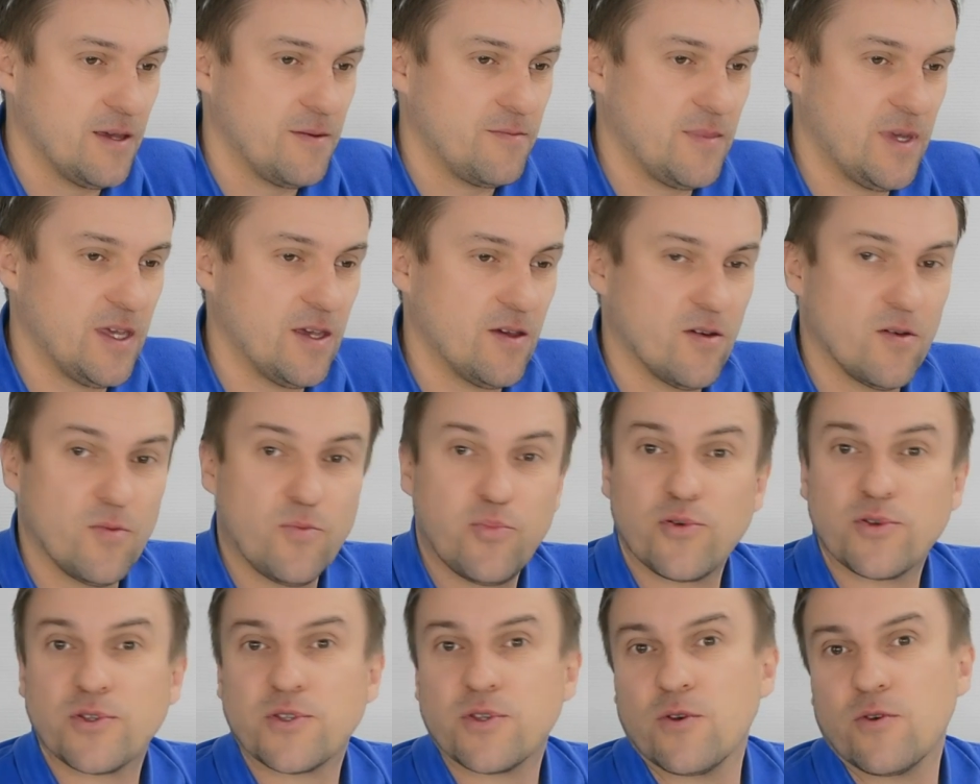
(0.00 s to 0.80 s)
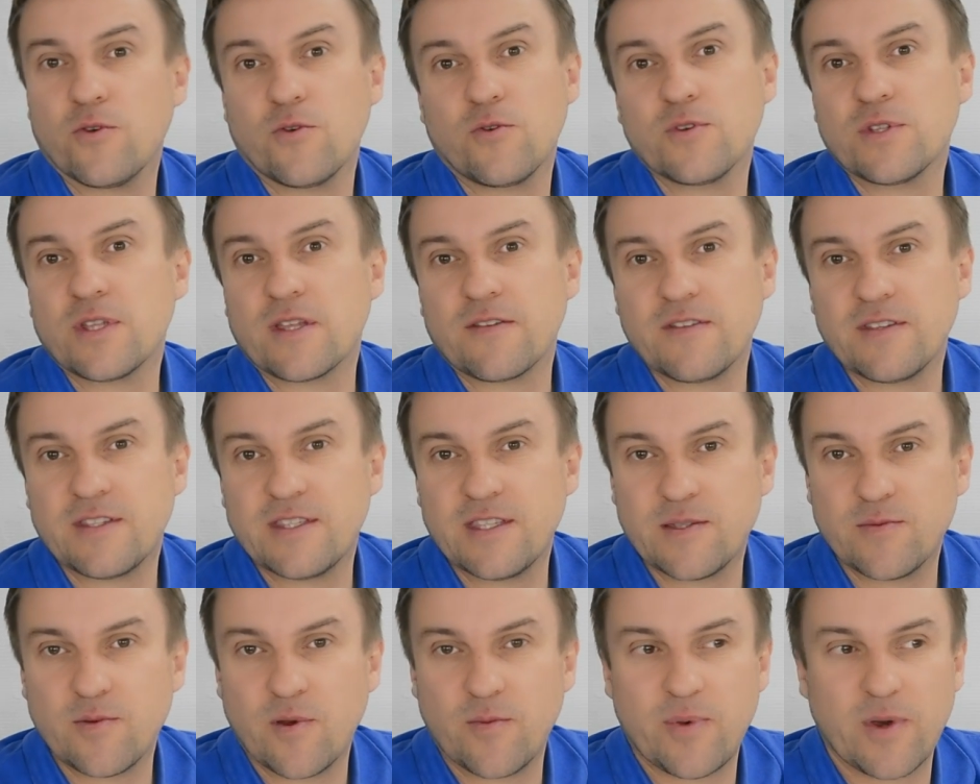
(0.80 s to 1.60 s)
Mais euh, pour 100 euros
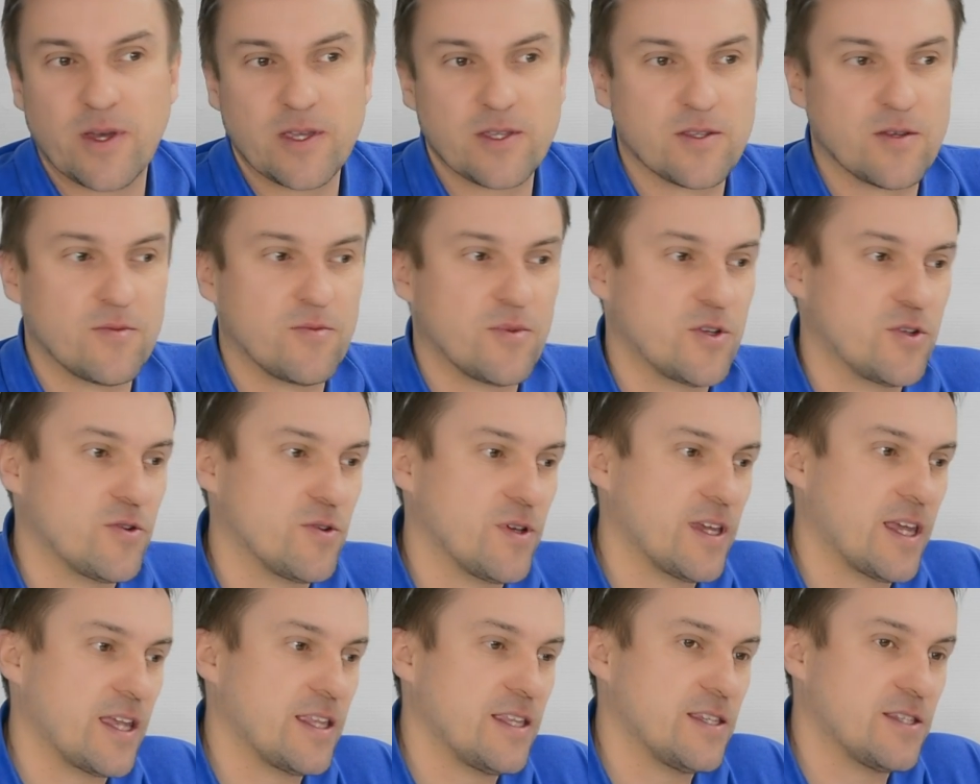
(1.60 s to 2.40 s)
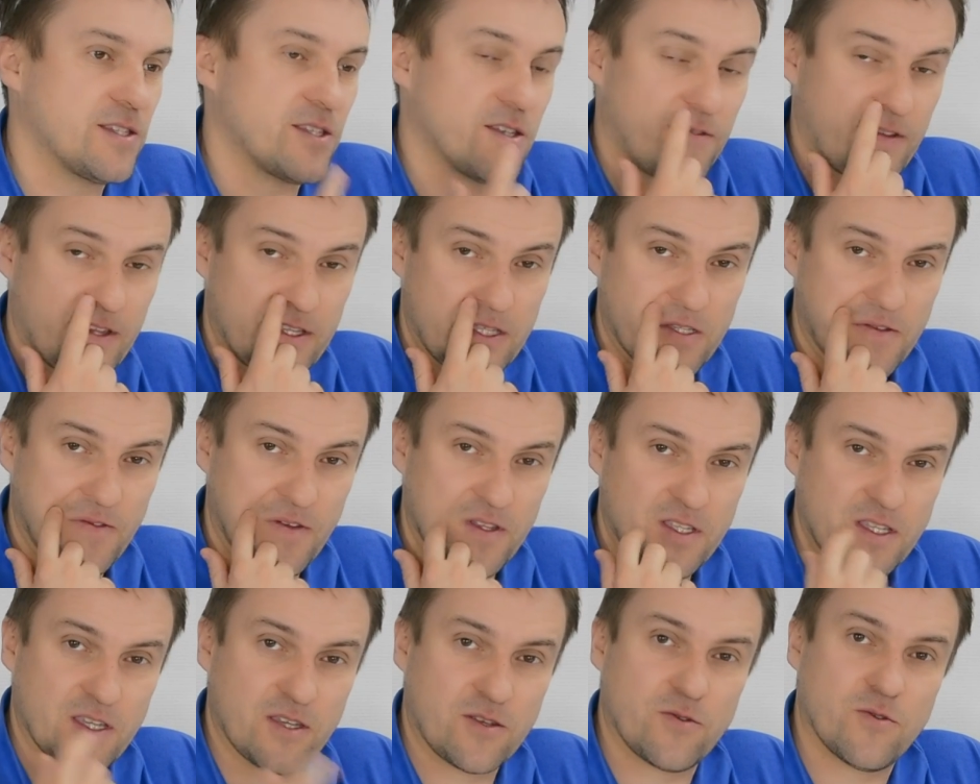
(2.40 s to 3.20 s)
d'investissement, par exemple, moi, j'aurais gagné 120,
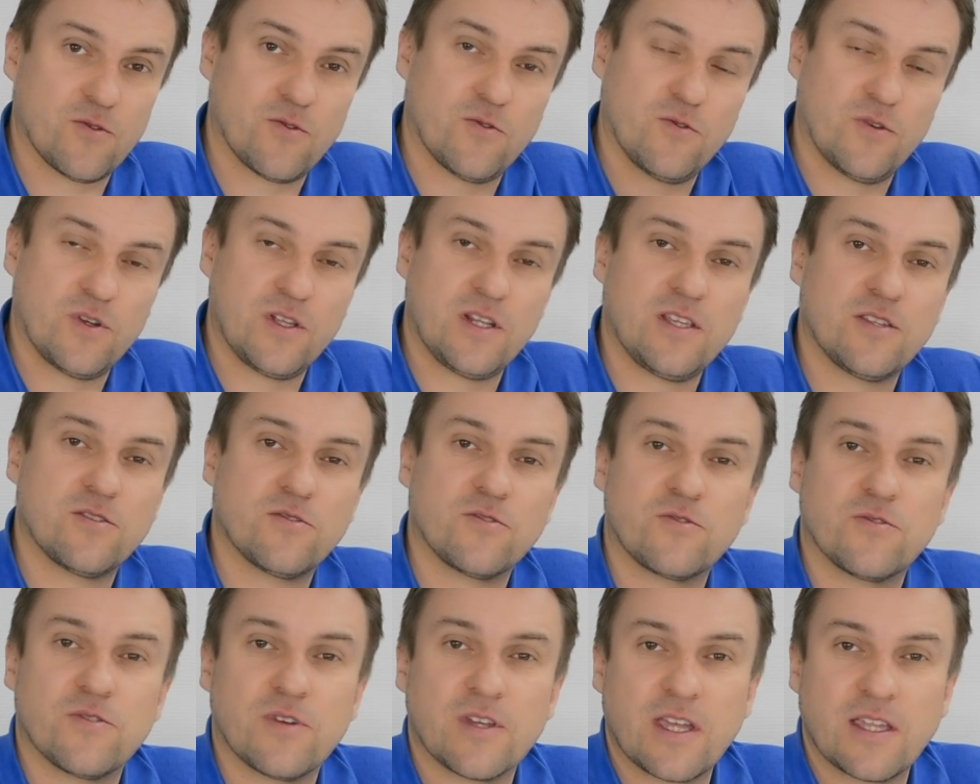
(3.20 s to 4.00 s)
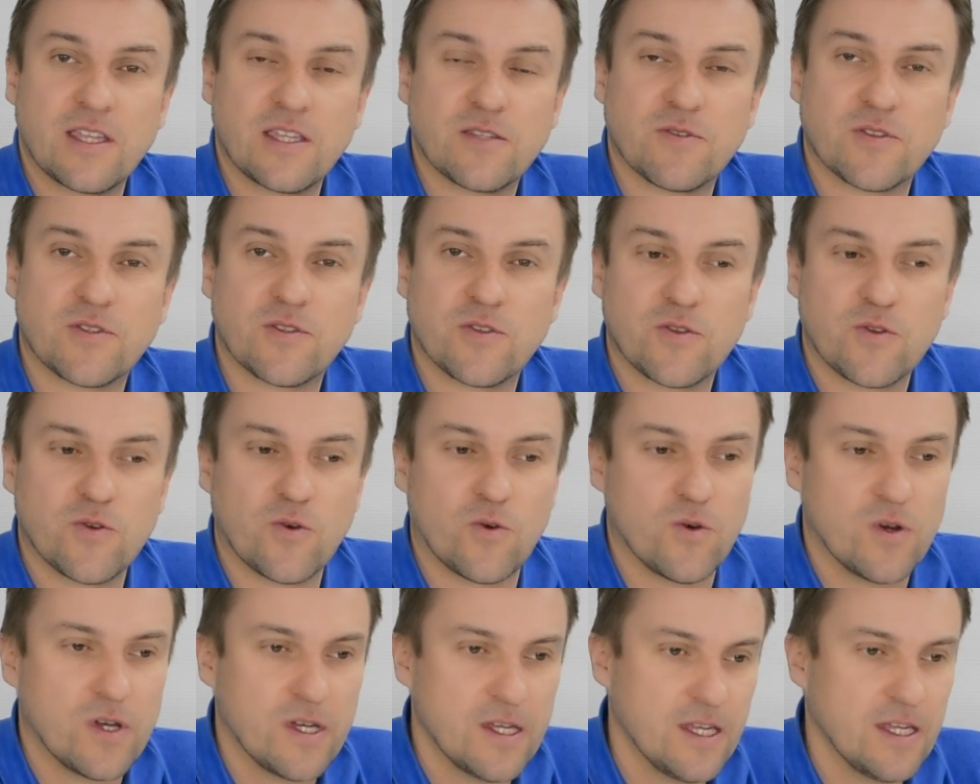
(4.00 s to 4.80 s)
125 euros et les autres auraient gagné 60
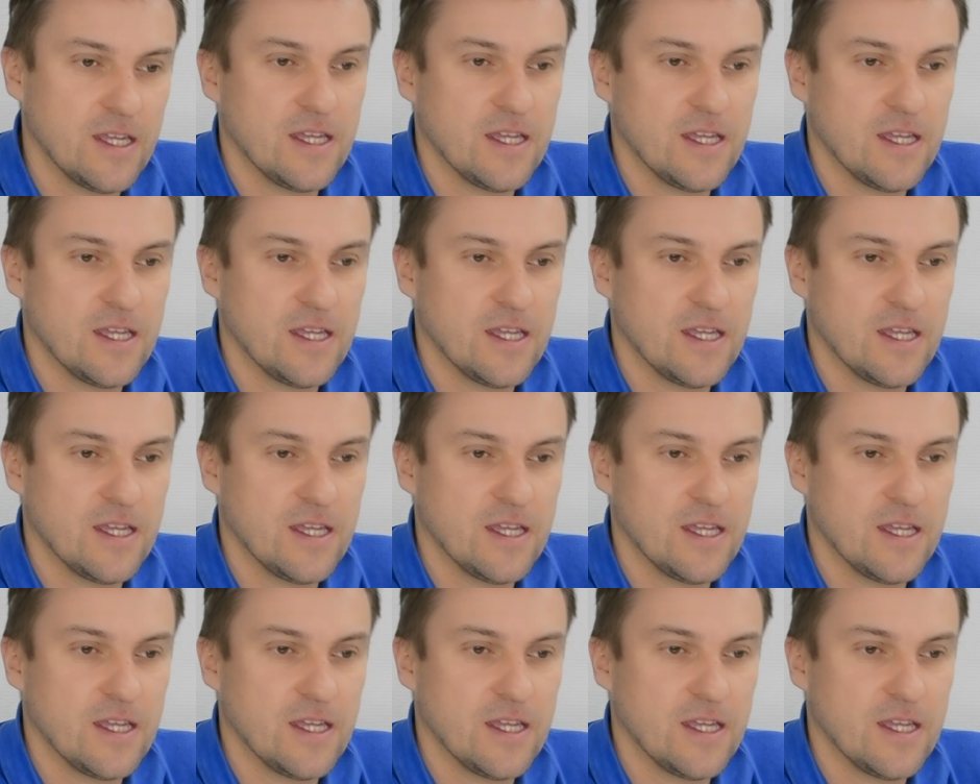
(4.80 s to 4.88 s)
euros.